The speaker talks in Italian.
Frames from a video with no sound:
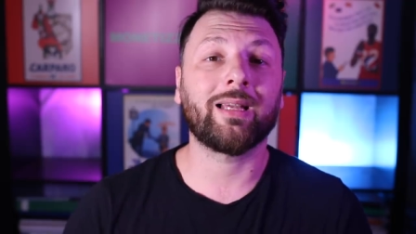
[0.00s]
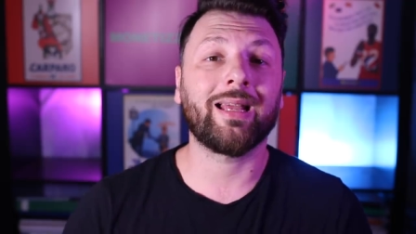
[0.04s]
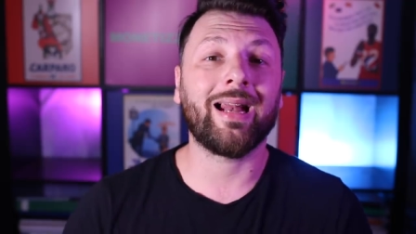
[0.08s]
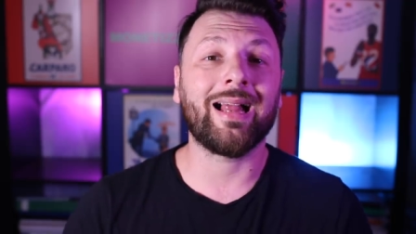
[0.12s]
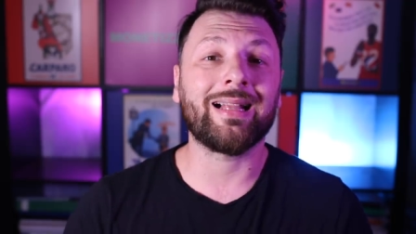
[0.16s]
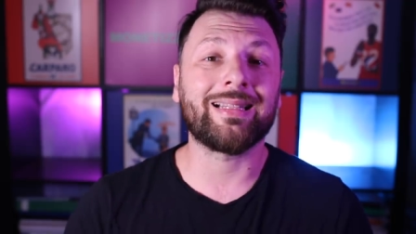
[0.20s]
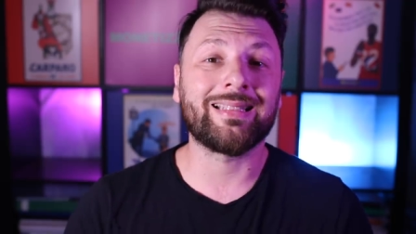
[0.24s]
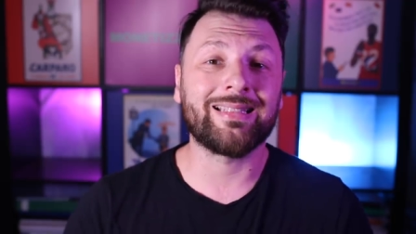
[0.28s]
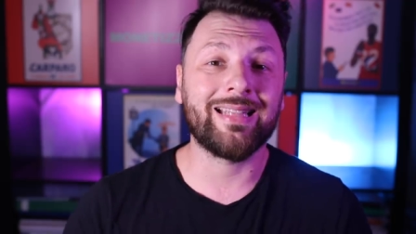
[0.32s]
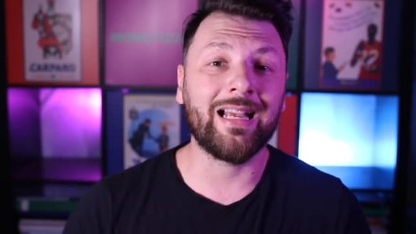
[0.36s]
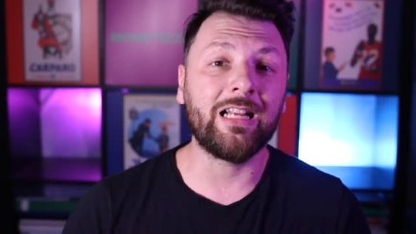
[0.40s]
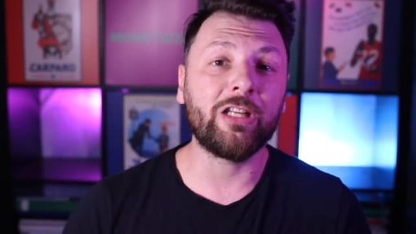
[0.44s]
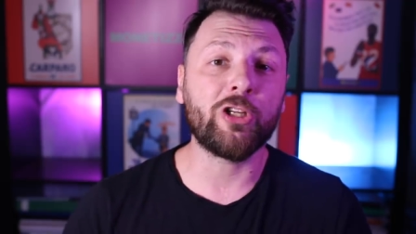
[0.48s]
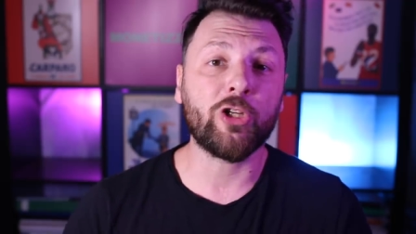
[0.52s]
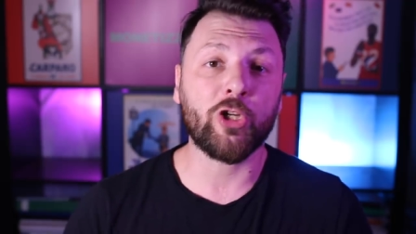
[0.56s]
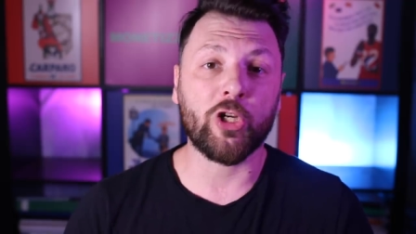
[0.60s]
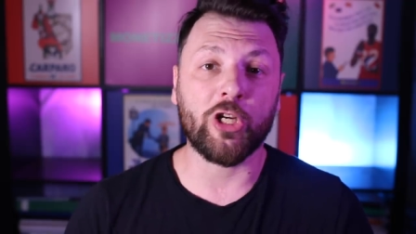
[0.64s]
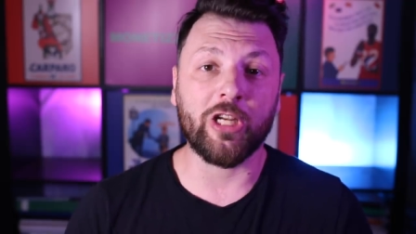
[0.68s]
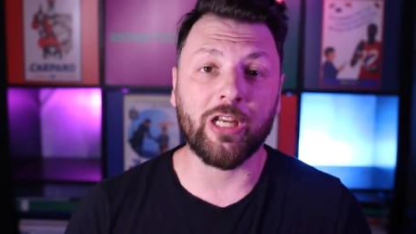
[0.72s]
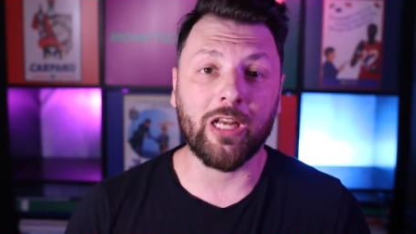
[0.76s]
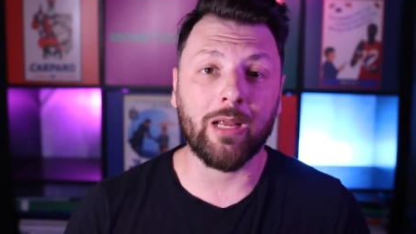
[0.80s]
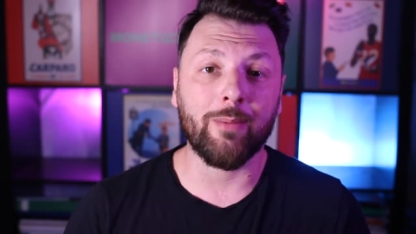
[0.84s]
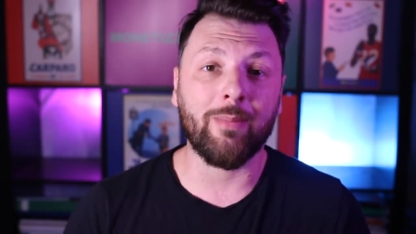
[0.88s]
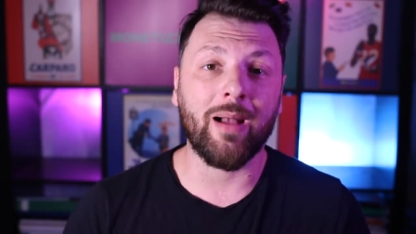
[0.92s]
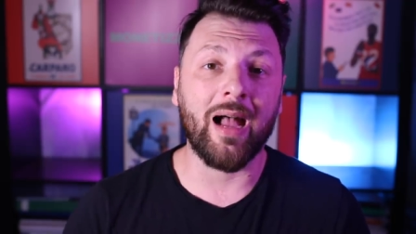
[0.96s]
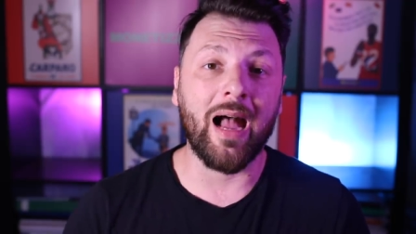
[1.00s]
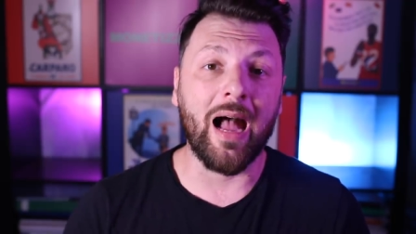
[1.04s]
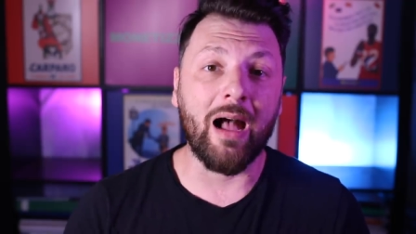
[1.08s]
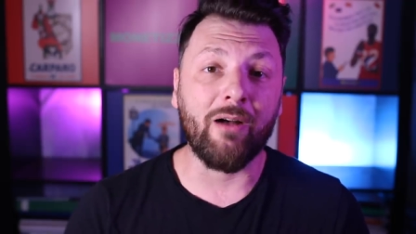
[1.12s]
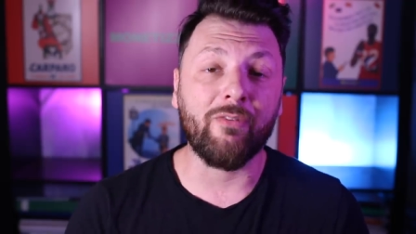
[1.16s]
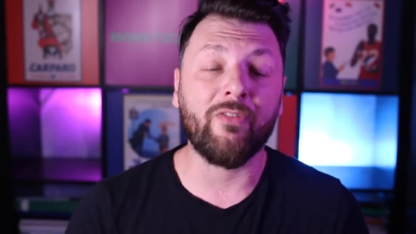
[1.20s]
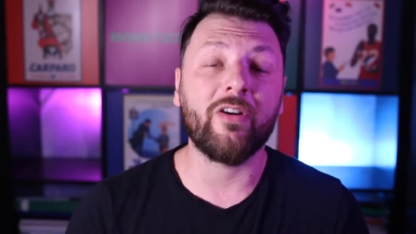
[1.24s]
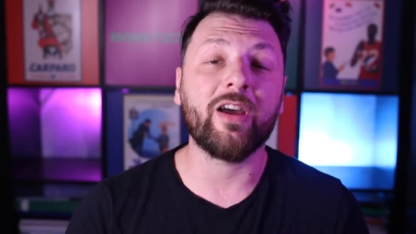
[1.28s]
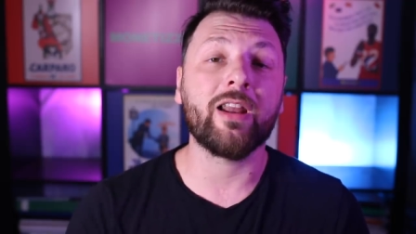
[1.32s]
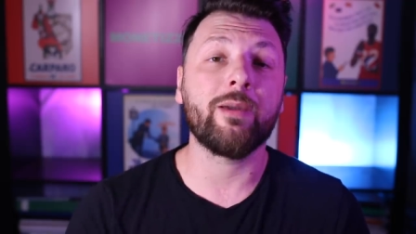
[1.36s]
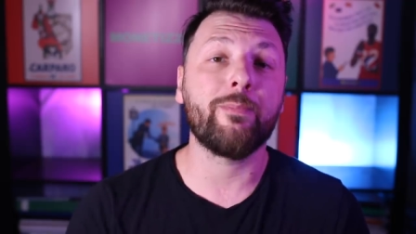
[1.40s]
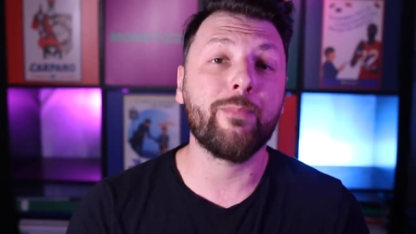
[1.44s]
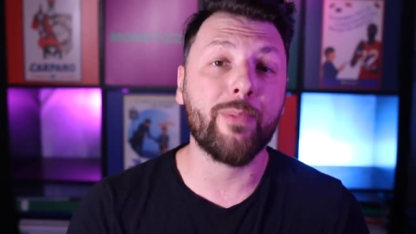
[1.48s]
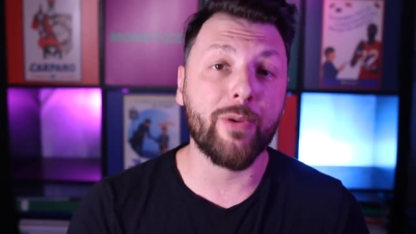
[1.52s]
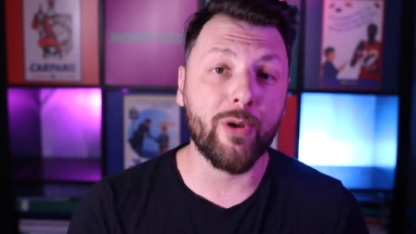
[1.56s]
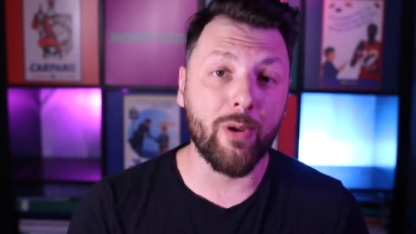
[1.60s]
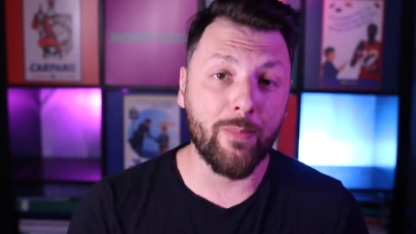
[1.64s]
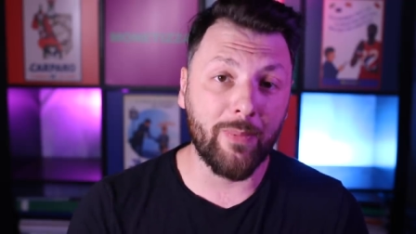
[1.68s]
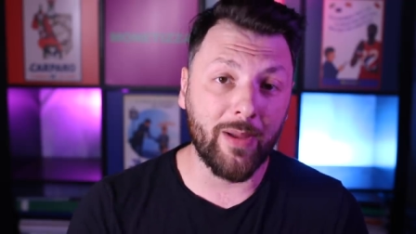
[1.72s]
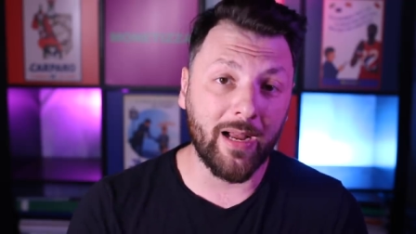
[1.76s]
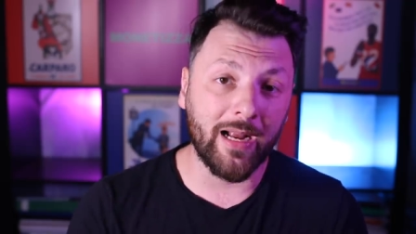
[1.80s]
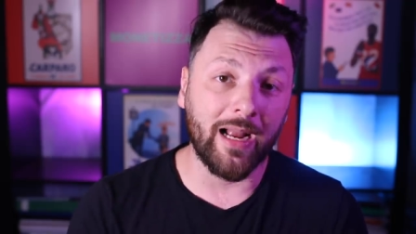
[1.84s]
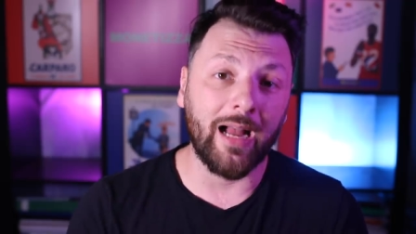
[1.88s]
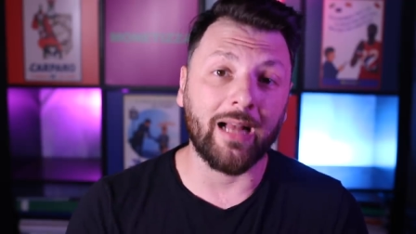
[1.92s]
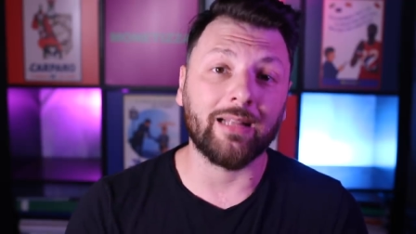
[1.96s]
grazie al cinema, a fare
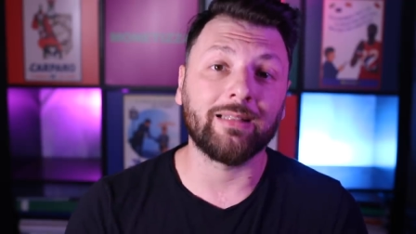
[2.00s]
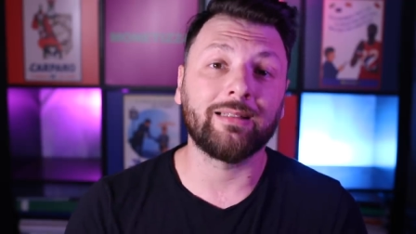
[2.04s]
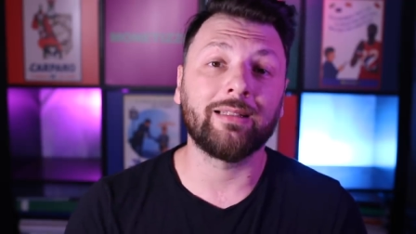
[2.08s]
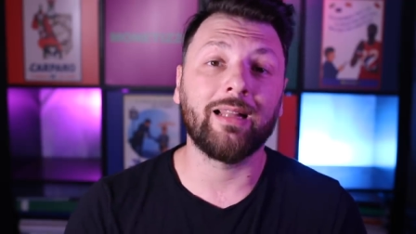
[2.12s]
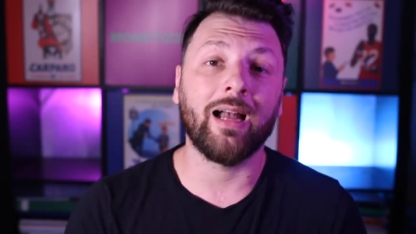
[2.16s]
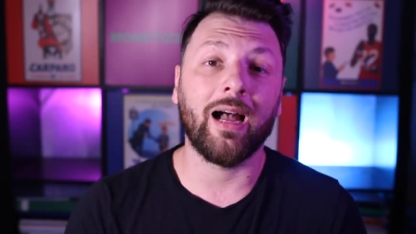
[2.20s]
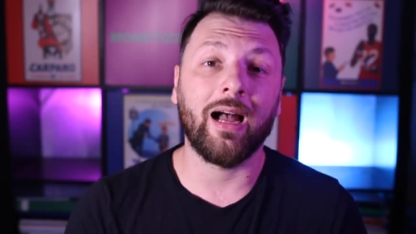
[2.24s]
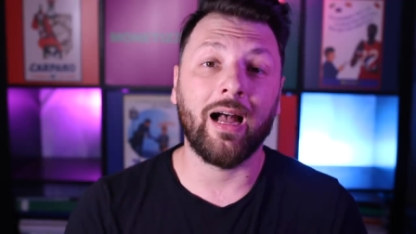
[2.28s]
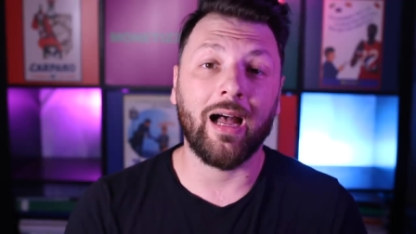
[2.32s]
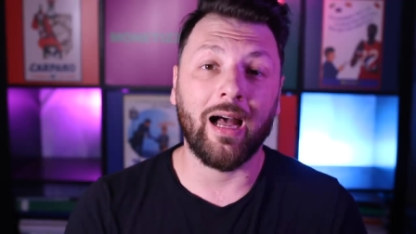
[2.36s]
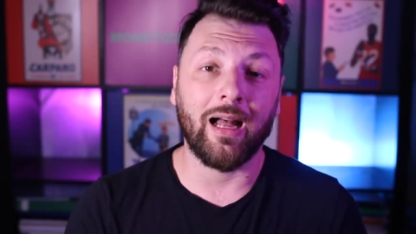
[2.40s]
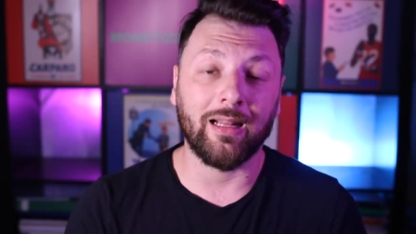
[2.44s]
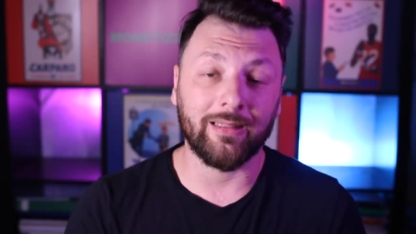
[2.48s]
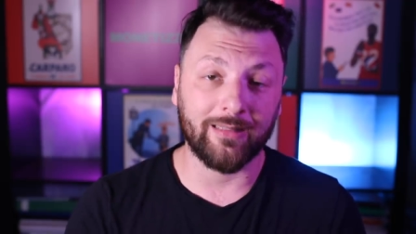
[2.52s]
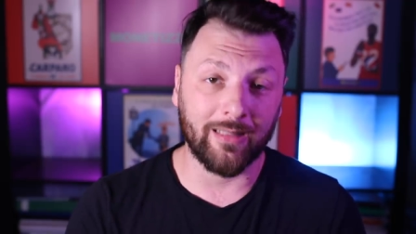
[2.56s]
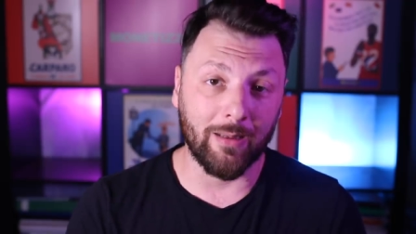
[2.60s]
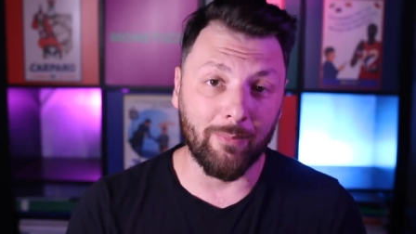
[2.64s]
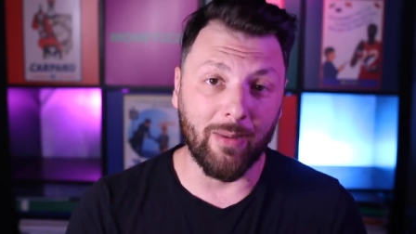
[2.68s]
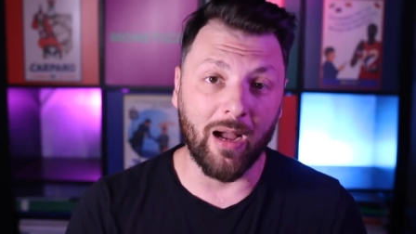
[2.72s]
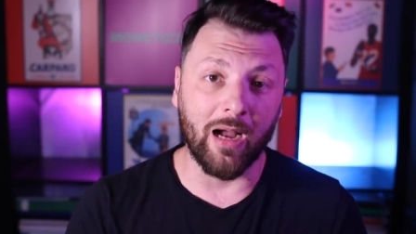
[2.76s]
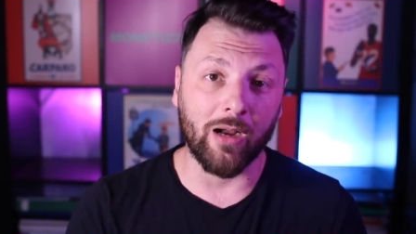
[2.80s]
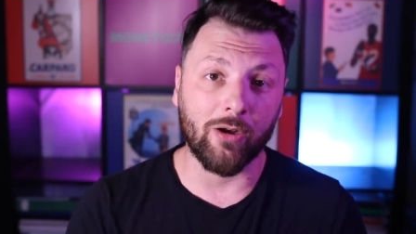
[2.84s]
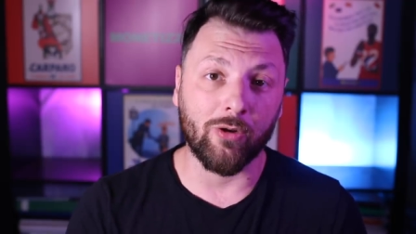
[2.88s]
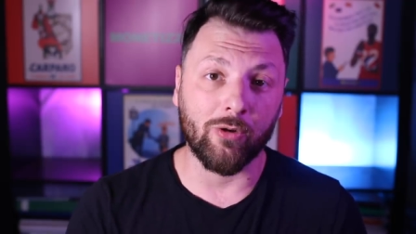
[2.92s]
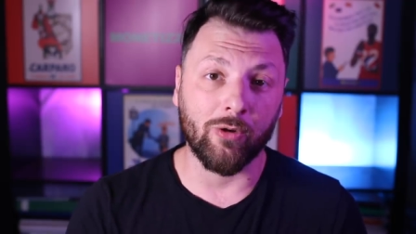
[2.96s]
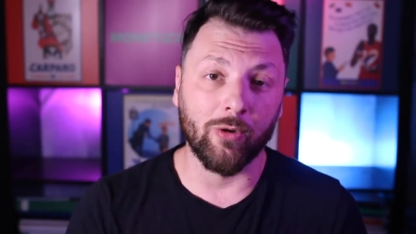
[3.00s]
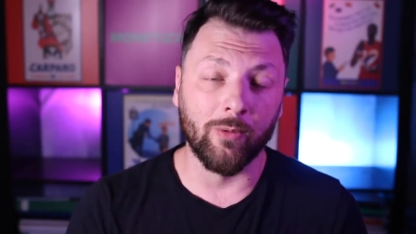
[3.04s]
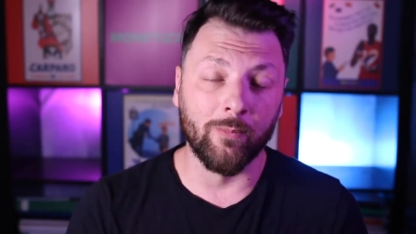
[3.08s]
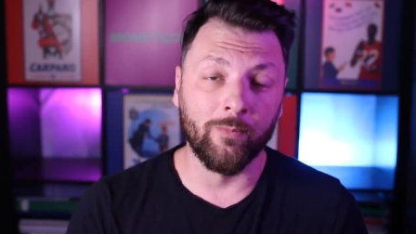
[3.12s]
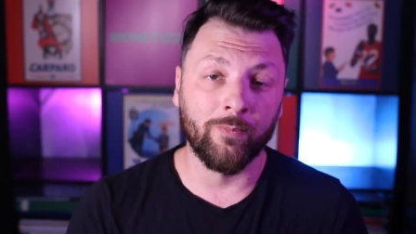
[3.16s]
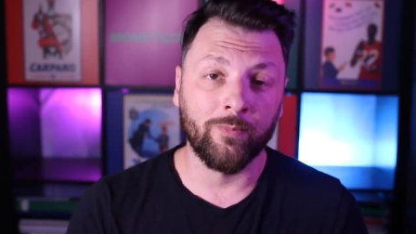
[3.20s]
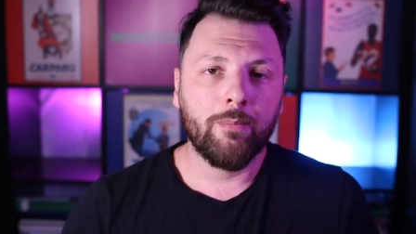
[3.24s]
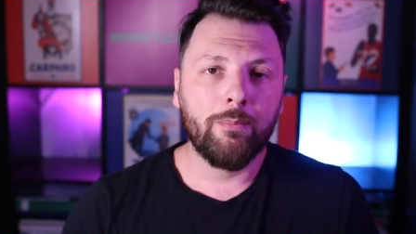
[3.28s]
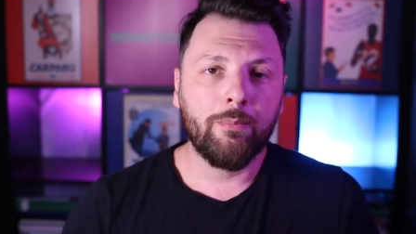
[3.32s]
propaganda al tabacco.